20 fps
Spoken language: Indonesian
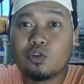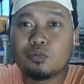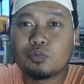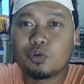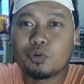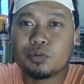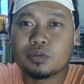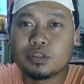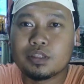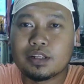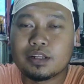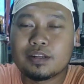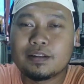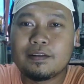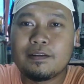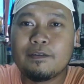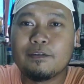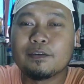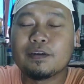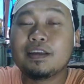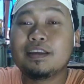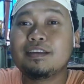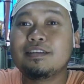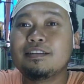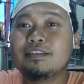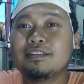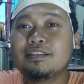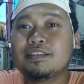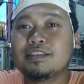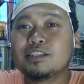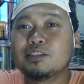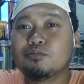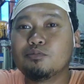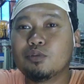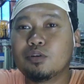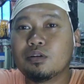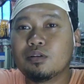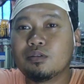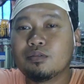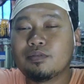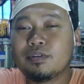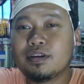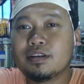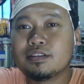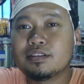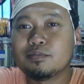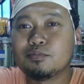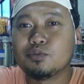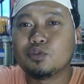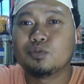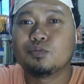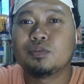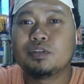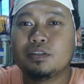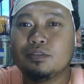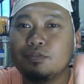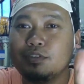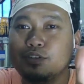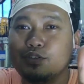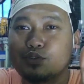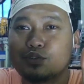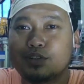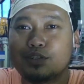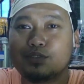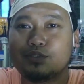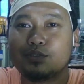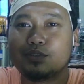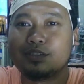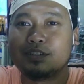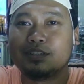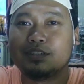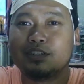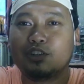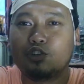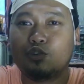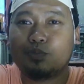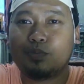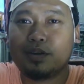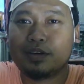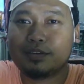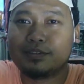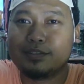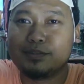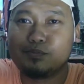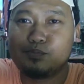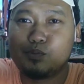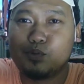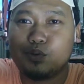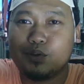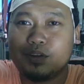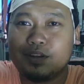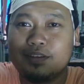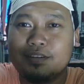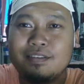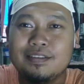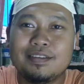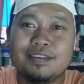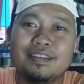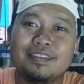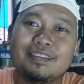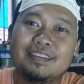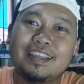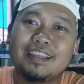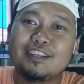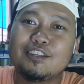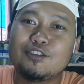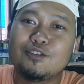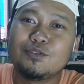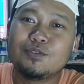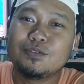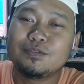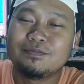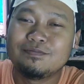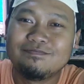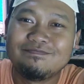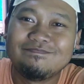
komentar oke okay? semoga bermanfaat sampai jumpa di video selanjutnya jangan lupa jempol lah. thank you